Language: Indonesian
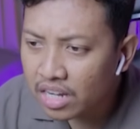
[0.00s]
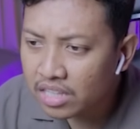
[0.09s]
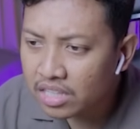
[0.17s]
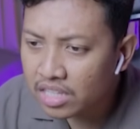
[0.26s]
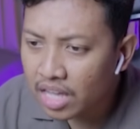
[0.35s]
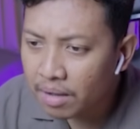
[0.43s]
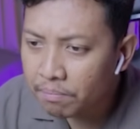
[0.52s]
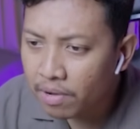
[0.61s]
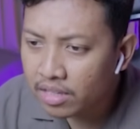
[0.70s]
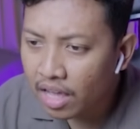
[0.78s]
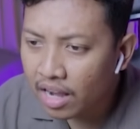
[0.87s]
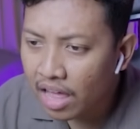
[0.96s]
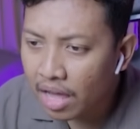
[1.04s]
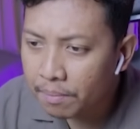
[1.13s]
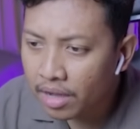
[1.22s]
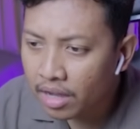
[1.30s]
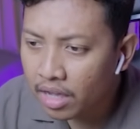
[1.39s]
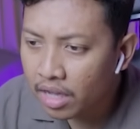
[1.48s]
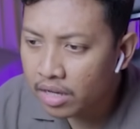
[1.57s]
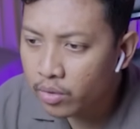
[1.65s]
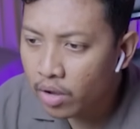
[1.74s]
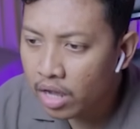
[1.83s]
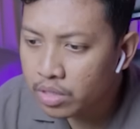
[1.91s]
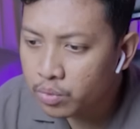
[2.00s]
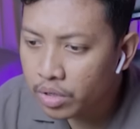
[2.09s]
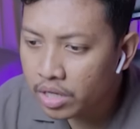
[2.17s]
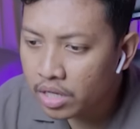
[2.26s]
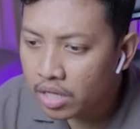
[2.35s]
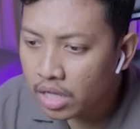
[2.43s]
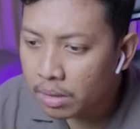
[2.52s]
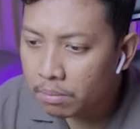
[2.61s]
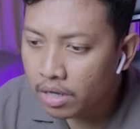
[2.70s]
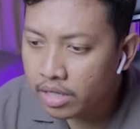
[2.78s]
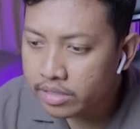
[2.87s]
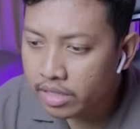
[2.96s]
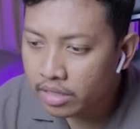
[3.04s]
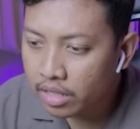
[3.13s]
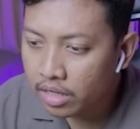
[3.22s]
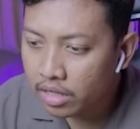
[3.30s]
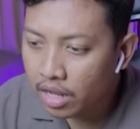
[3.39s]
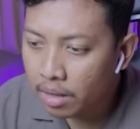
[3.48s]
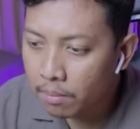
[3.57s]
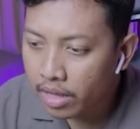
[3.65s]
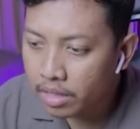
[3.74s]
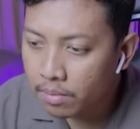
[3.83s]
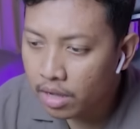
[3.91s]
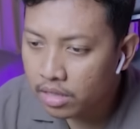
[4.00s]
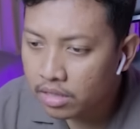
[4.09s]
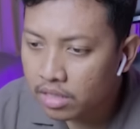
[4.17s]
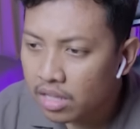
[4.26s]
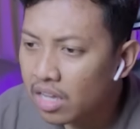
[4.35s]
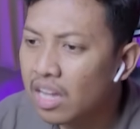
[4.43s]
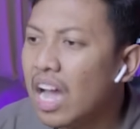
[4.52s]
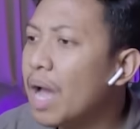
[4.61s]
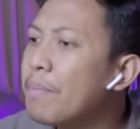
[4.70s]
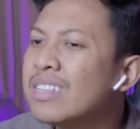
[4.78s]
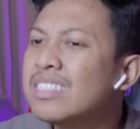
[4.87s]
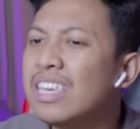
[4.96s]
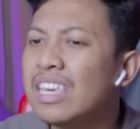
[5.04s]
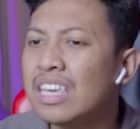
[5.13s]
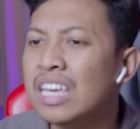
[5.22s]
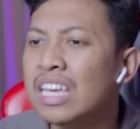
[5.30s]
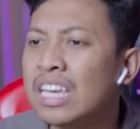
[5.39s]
Nanti gampang nyala apa enggak Doain weh. Makasih ya tadi udah baik banget. Apa sih?